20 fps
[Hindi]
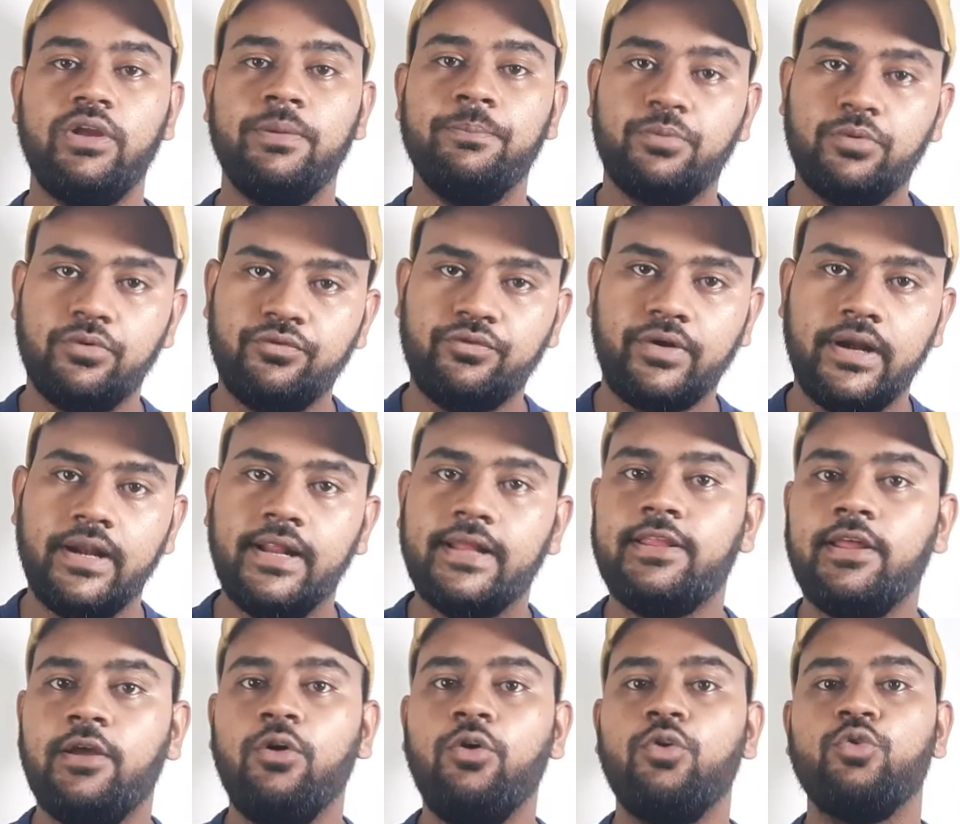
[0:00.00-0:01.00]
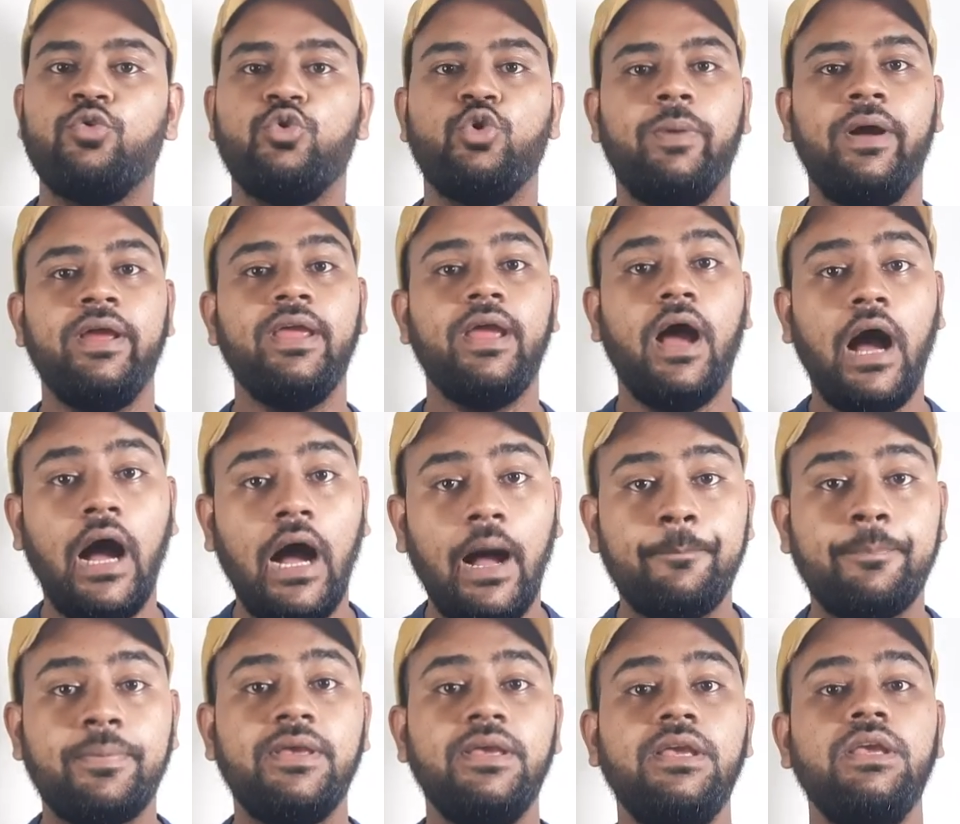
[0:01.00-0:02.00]
इम्प्रूव कर लेते हो तो भाई
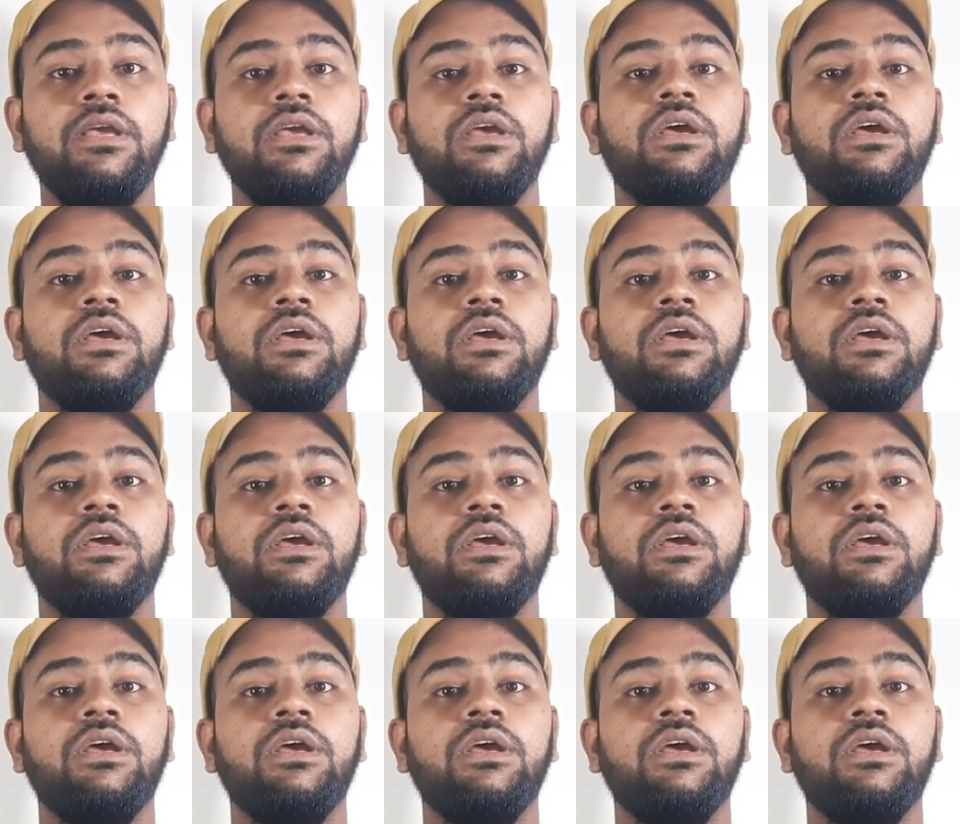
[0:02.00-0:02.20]
आपकी